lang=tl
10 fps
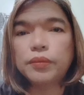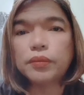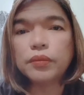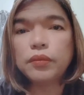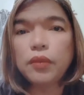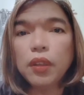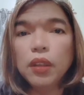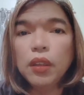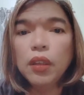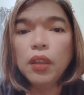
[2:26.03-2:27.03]
Ano bang dapat
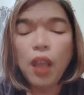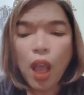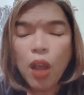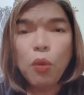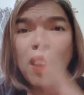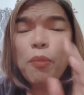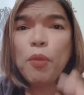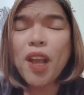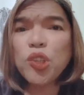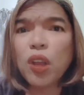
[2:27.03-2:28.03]
gagawin sa'yo? Wala,
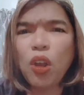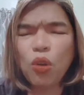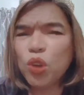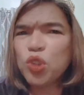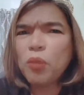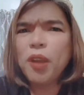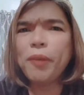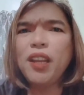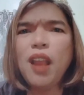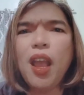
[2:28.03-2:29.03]
pumasok ako. Gusto ko
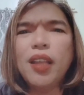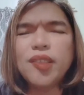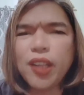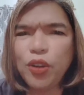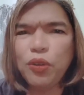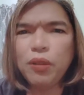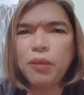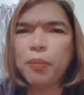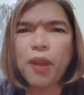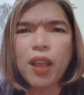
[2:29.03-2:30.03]
magpa-enhance, ganun.
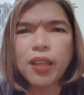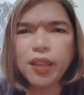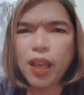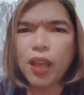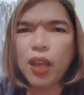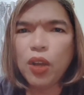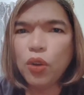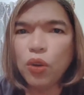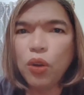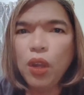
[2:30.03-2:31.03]
Magpa Ah, magpaganda.
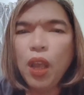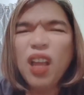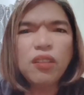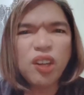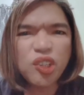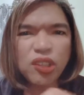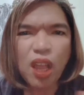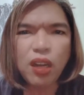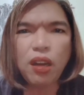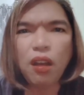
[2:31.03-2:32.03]
Oo.
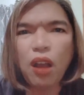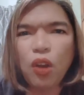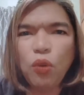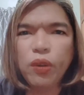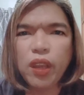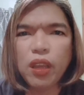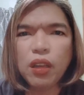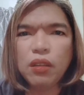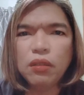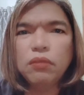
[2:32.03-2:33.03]
Nilisitahan lang ako eh.
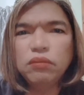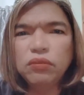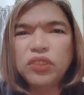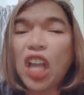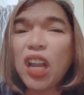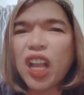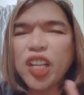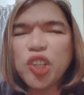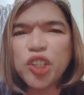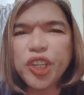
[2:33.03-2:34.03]
Oo. Mm, nakalagay, Ano nakalagay? sa
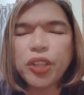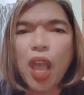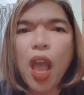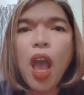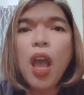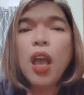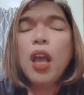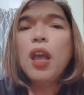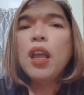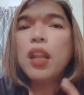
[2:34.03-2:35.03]
lisita. Oo.
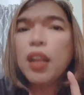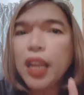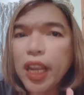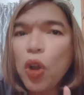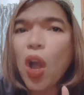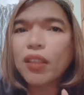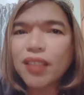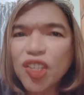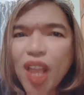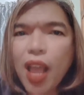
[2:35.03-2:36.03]
Ligo at
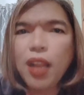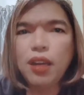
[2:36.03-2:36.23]
dasal.